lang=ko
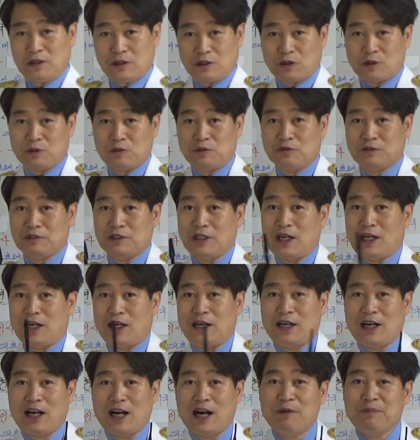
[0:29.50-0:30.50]

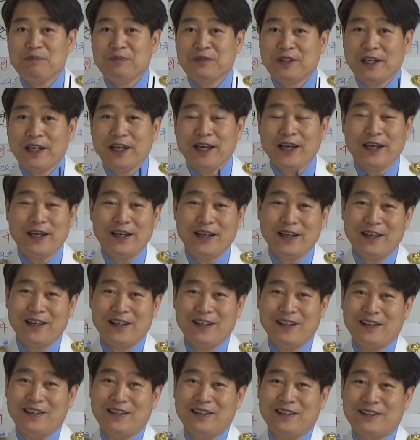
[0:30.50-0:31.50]
여러분과 함께
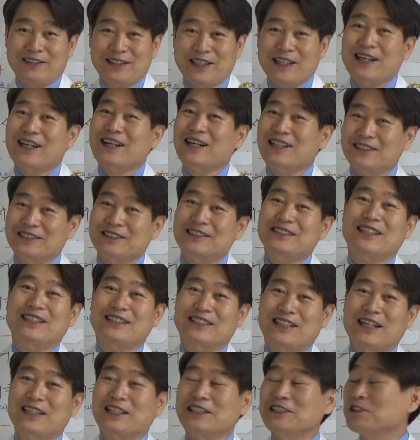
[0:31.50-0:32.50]
생각하는
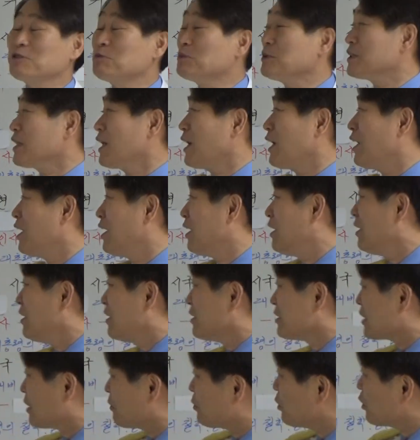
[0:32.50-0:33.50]
시간을 갖겠습니다. 자